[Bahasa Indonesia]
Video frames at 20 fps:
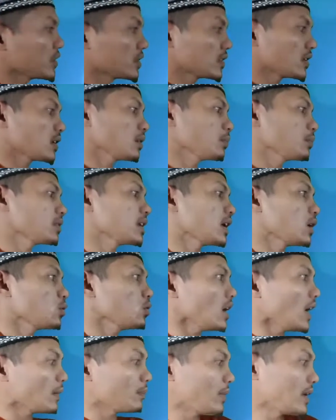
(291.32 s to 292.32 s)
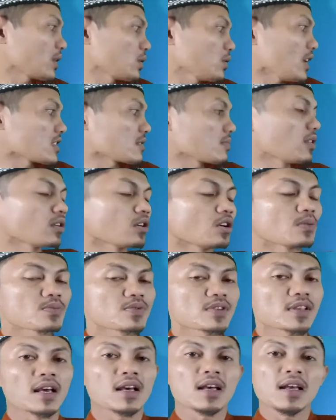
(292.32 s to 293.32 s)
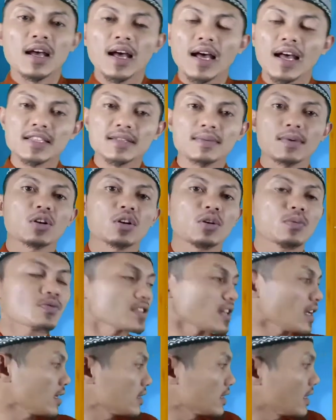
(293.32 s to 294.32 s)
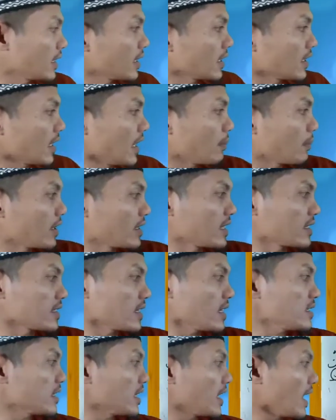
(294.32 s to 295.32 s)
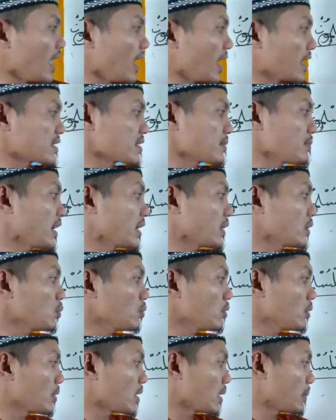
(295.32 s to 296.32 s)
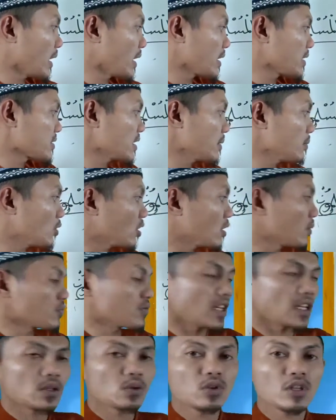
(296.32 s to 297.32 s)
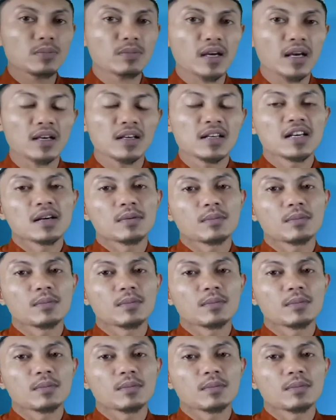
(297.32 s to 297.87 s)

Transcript: terlebih dahulu apa itu Asmaul Khomsah. Asmaul Khomsah dari namanya saja, Asma itu beberapa isim, Khomsah itu lima.